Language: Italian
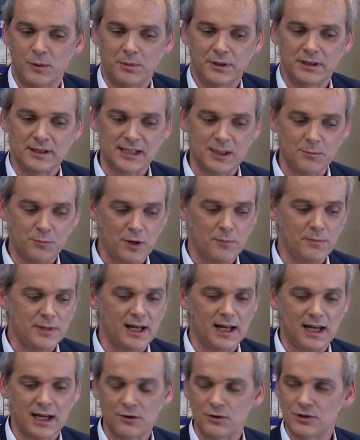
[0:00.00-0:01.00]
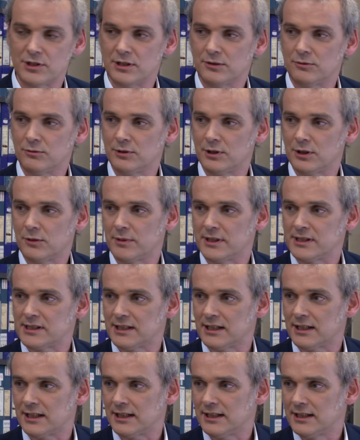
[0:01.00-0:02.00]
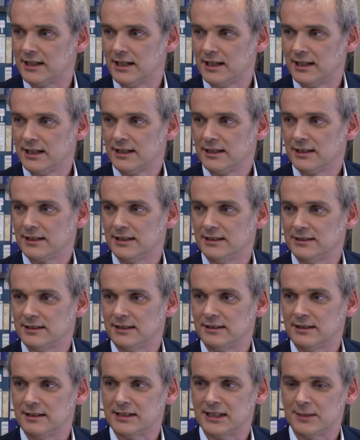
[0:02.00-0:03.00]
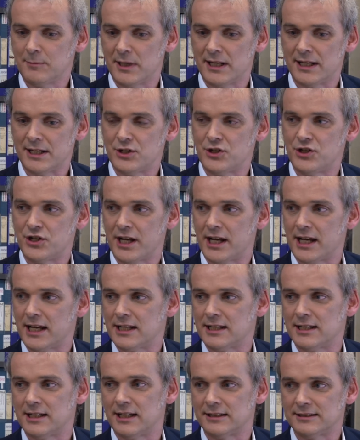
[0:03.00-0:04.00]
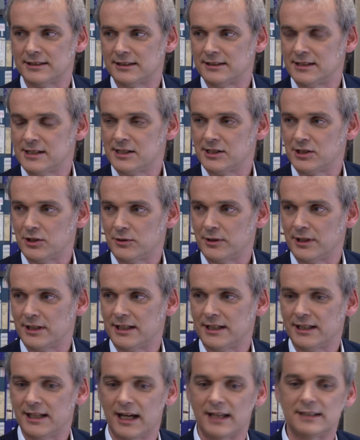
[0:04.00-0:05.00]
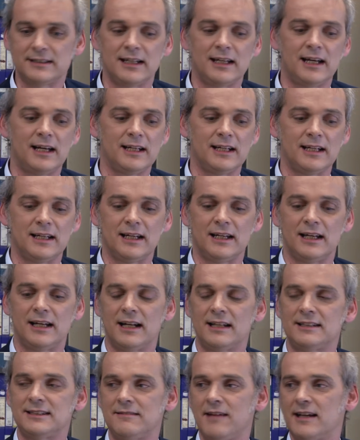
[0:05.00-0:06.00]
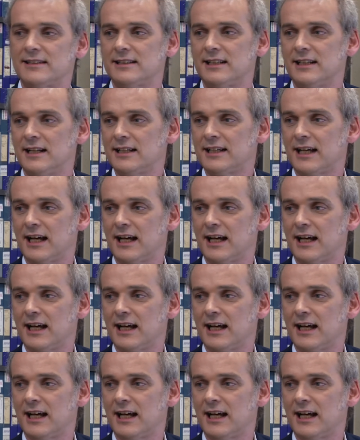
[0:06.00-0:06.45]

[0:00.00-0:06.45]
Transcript: per esempio a Milano c'è tutta questa grandissima tradizione. leggenda, tradizione legata alla, alla traviata della